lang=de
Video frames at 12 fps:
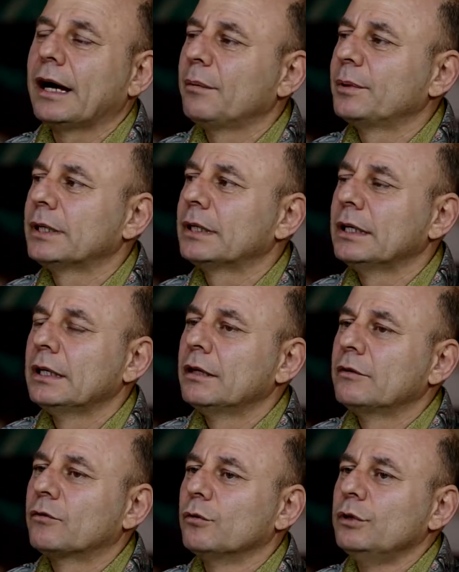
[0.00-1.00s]
habe ich
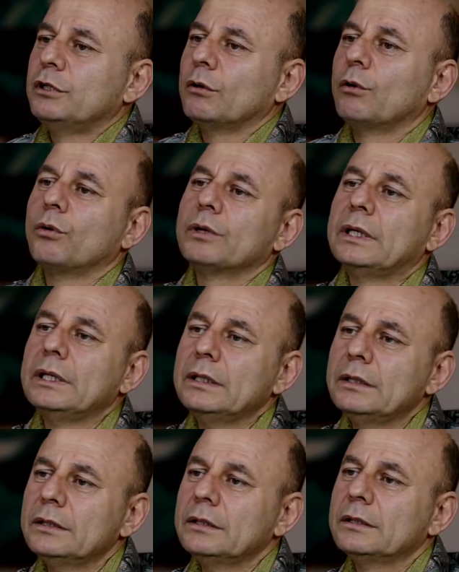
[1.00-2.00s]
so
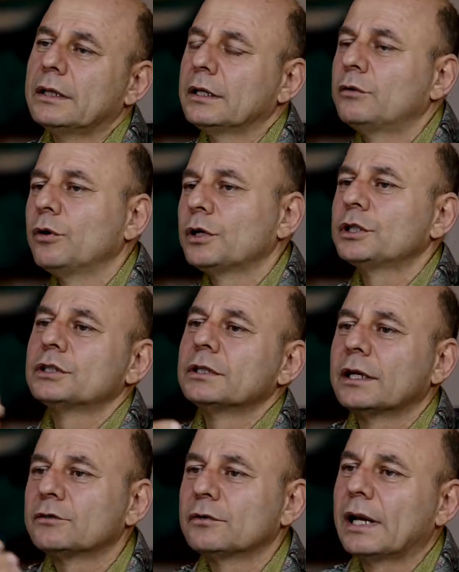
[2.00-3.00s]
Ideologie der türkischen
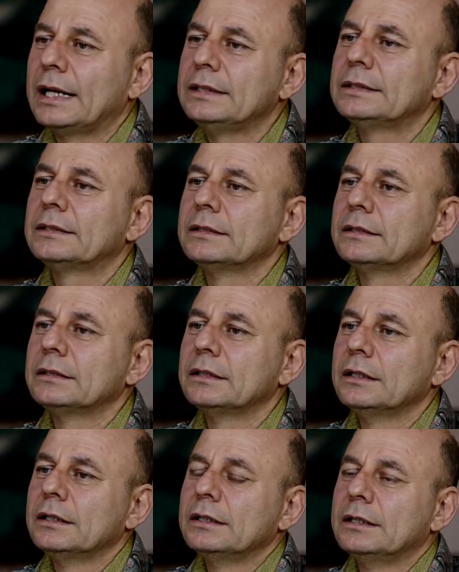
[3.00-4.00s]
Nationalisten,
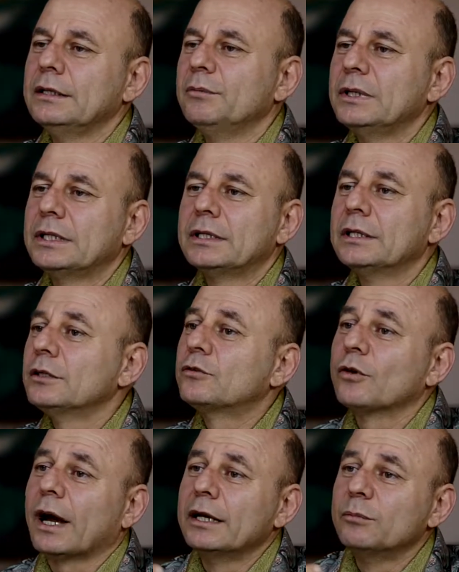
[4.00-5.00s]
die mich
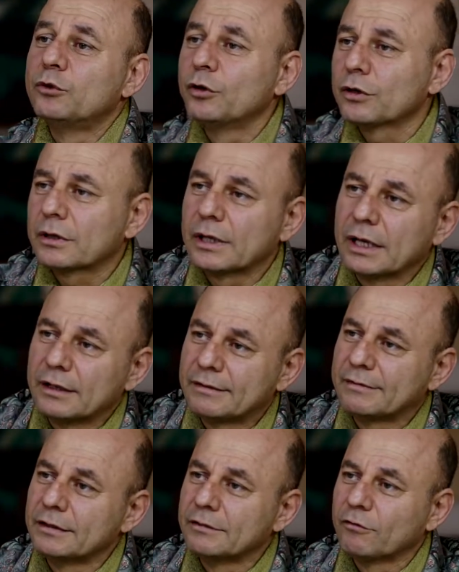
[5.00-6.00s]
zu einem Türken
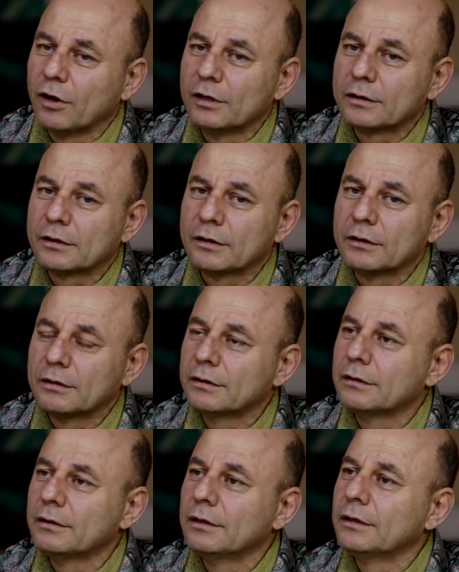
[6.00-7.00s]
erziehen wollten,
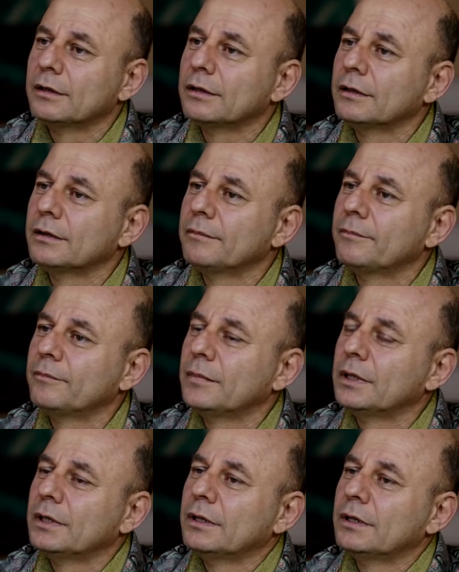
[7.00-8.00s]
ähm,
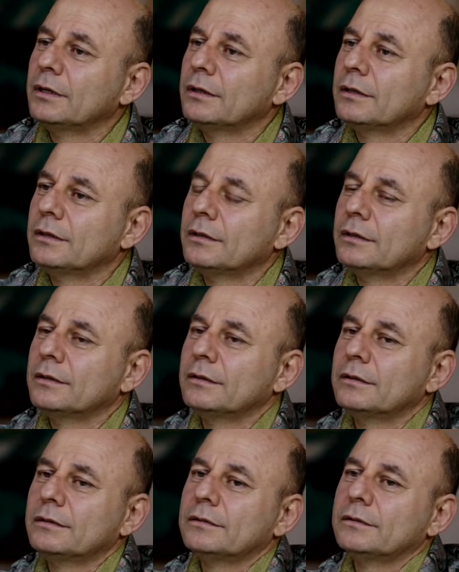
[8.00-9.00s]
äh,
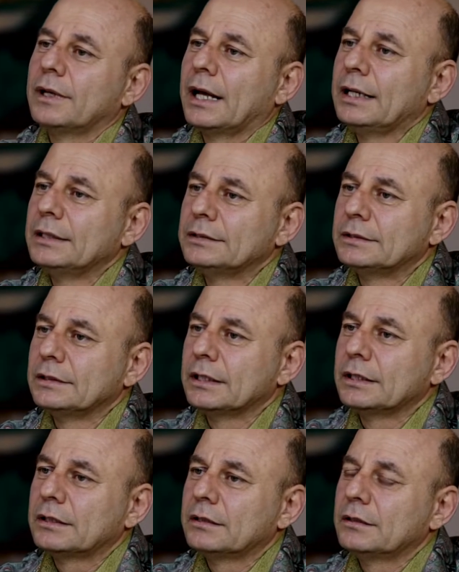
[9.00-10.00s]
äh, realisiert.